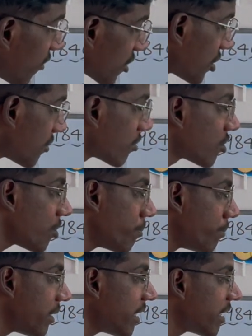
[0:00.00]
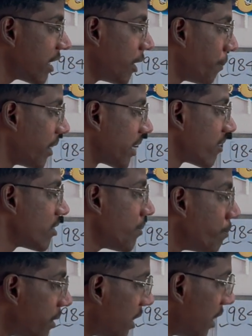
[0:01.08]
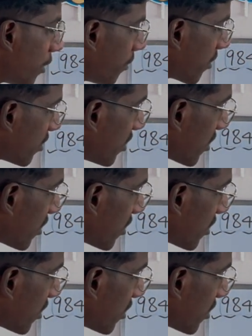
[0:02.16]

வருஷ வருஷம் மீடியன் எல்பி அதாவது மிடில் எல்பி வந்துட்டு